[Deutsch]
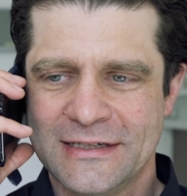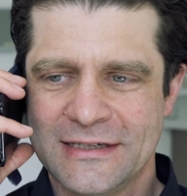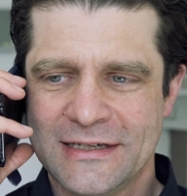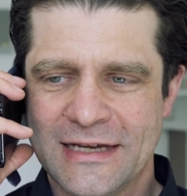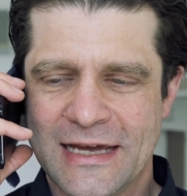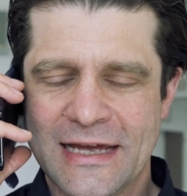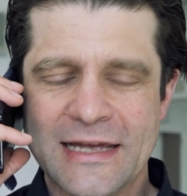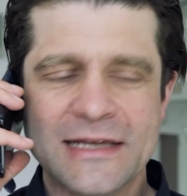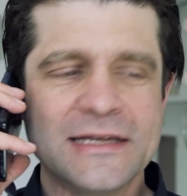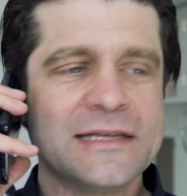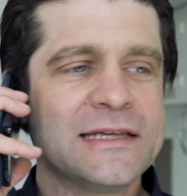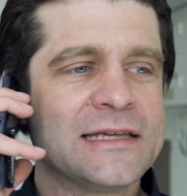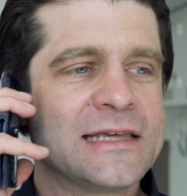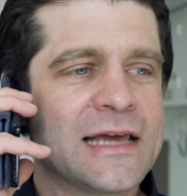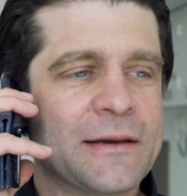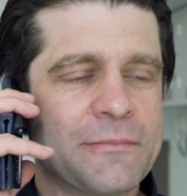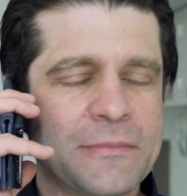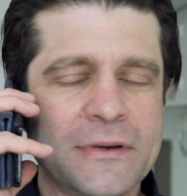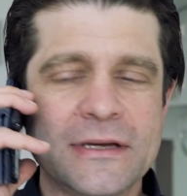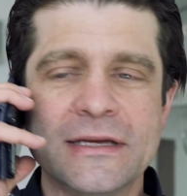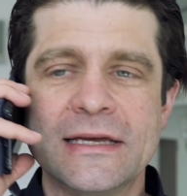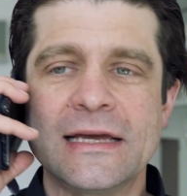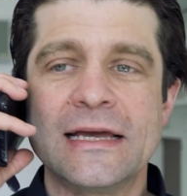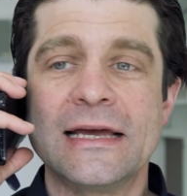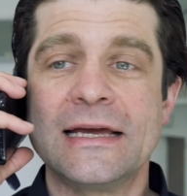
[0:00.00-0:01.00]
Hey, ich habe,
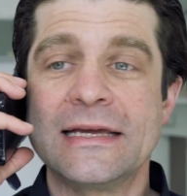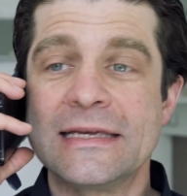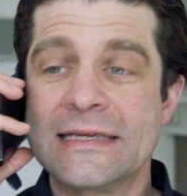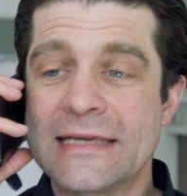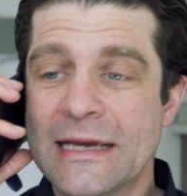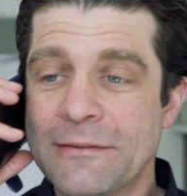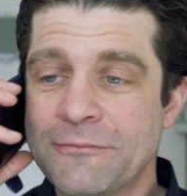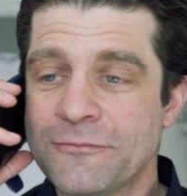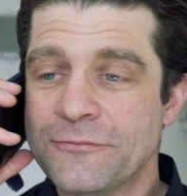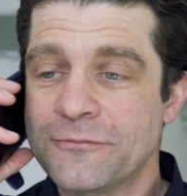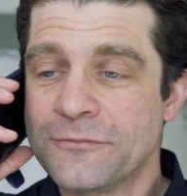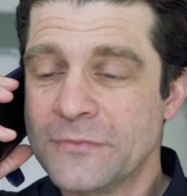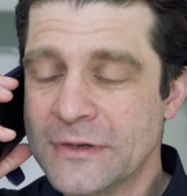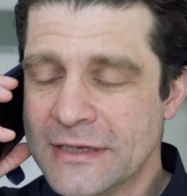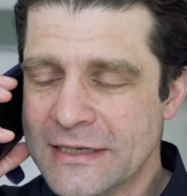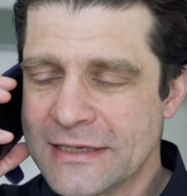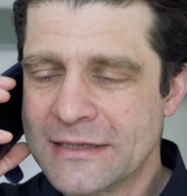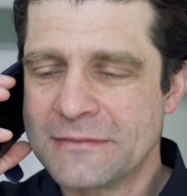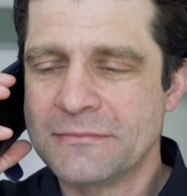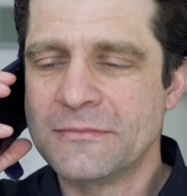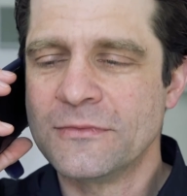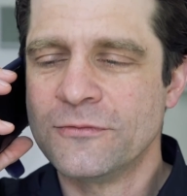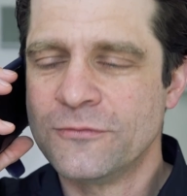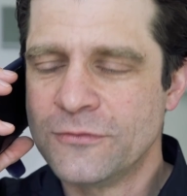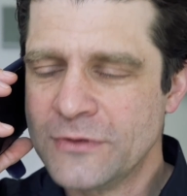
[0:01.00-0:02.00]
ich habe,
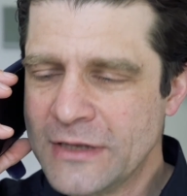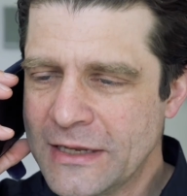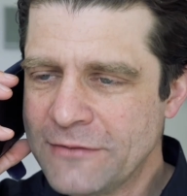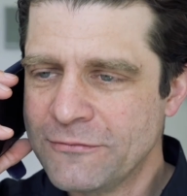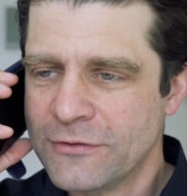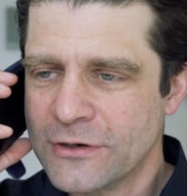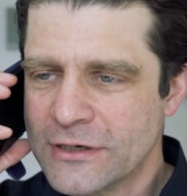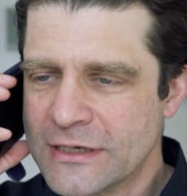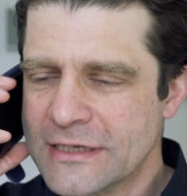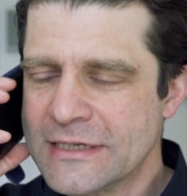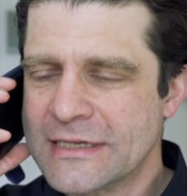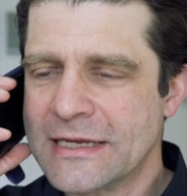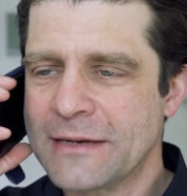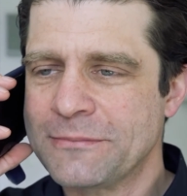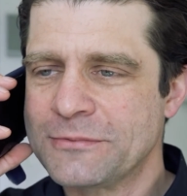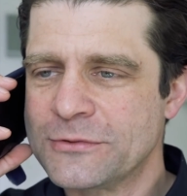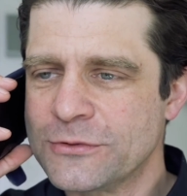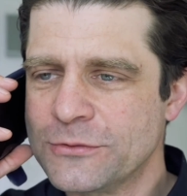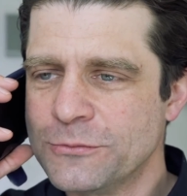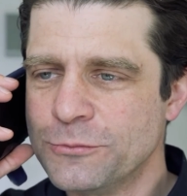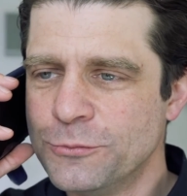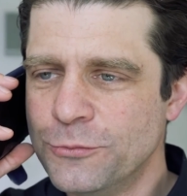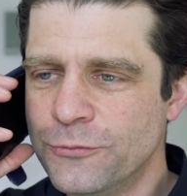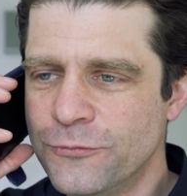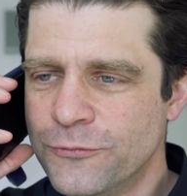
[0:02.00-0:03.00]
nee, wirklich, ich habe so
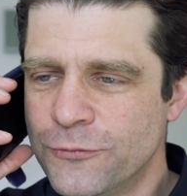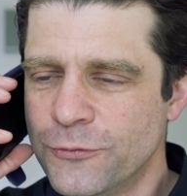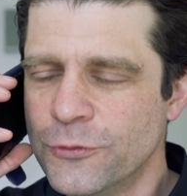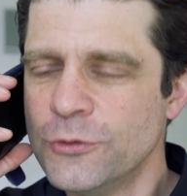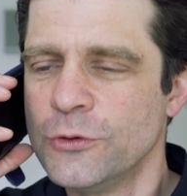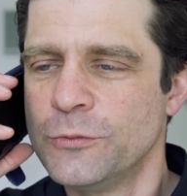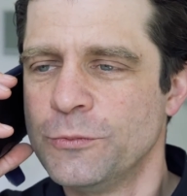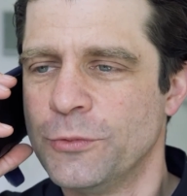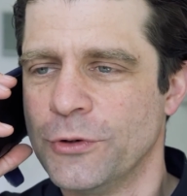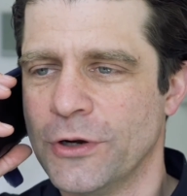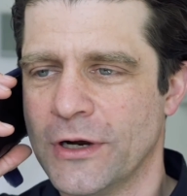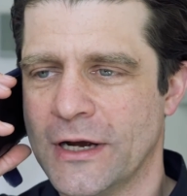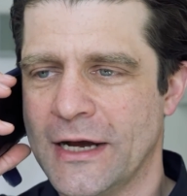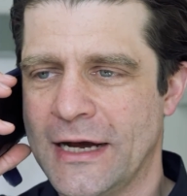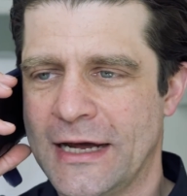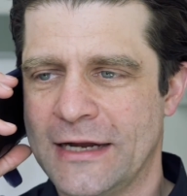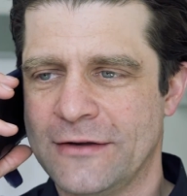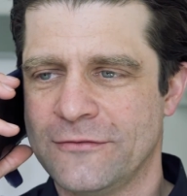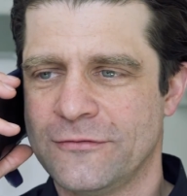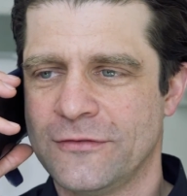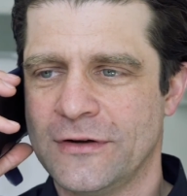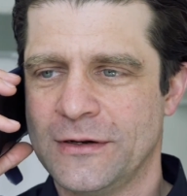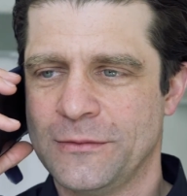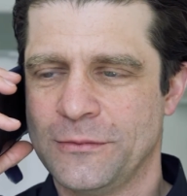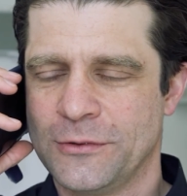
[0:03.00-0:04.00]
einen
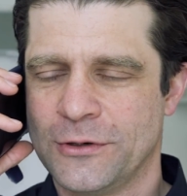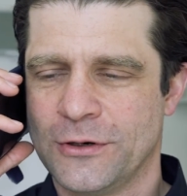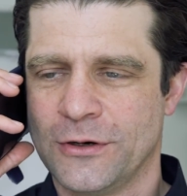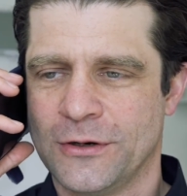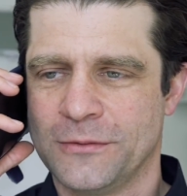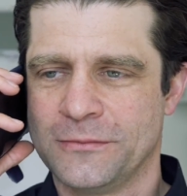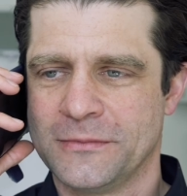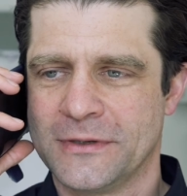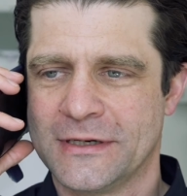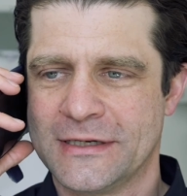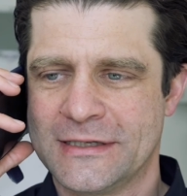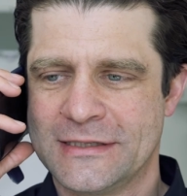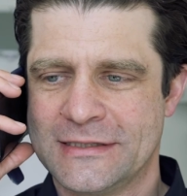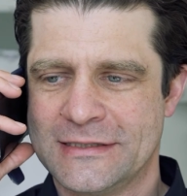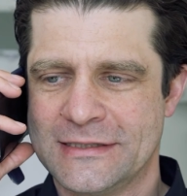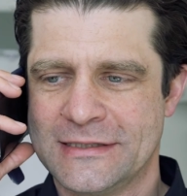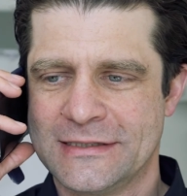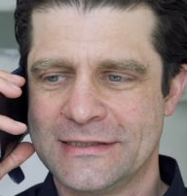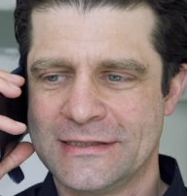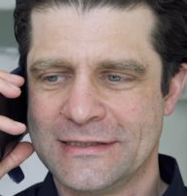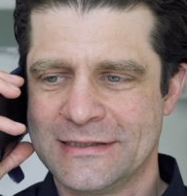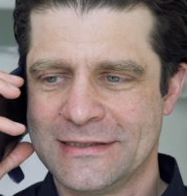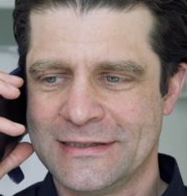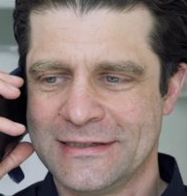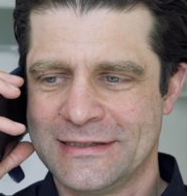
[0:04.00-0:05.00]
Wutbürgeranfall bekommen,
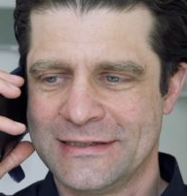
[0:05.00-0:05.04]
richtig.